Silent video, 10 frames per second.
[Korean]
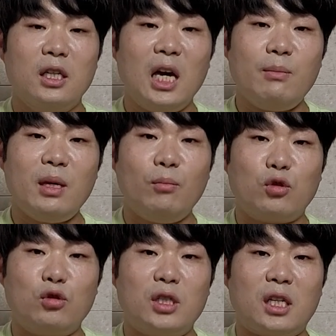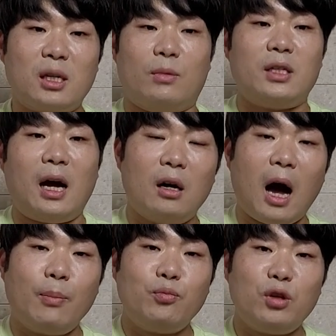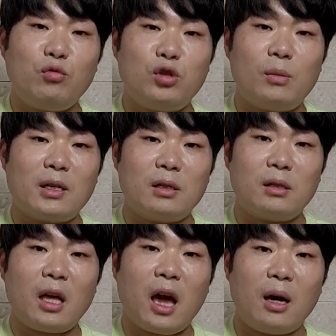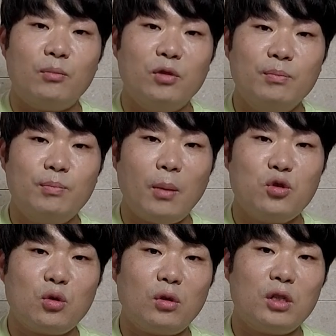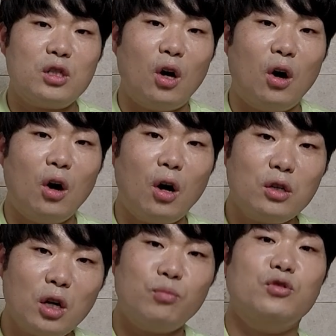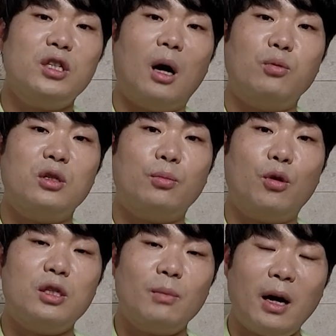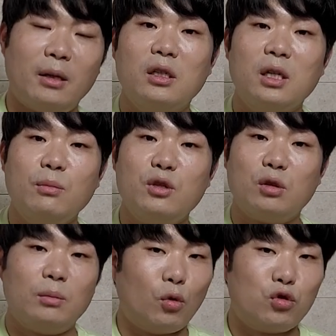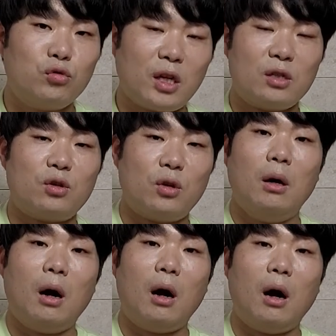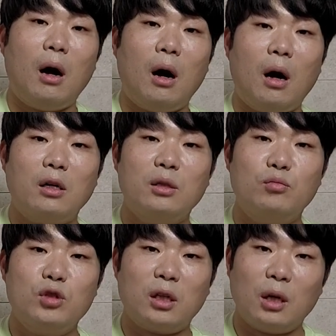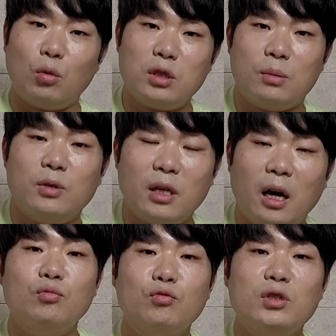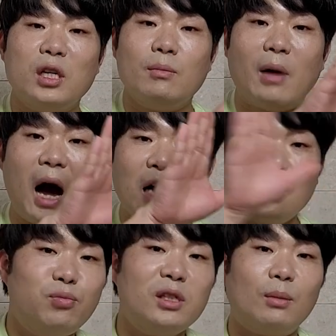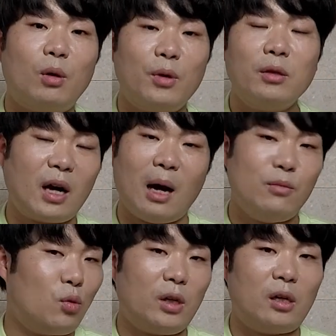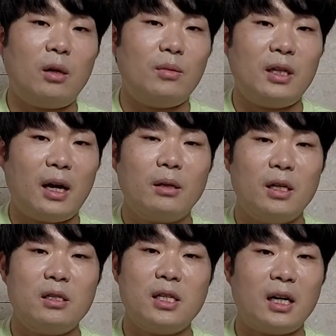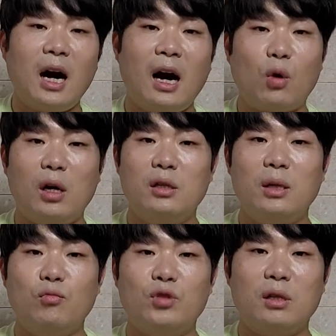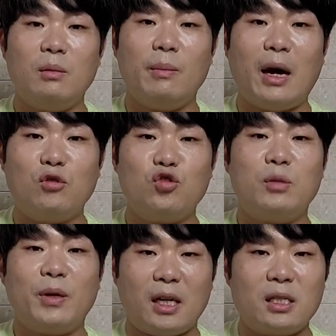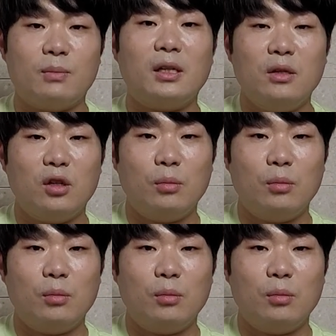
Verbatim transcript: 의미 모순 찾기입니다. 앞뒤 구절 봤을 때 문법 쪽은 전혀 문제가 없어 보이지만 의미적으로 모순돼 있어요. 아, 이런 문제가 나오고 있습니다. 문제를 많이 풀다 보면 감이 오게 될 겁니다. 그래서 제가 관련된 문제 이미 많이 수집해놨습니다.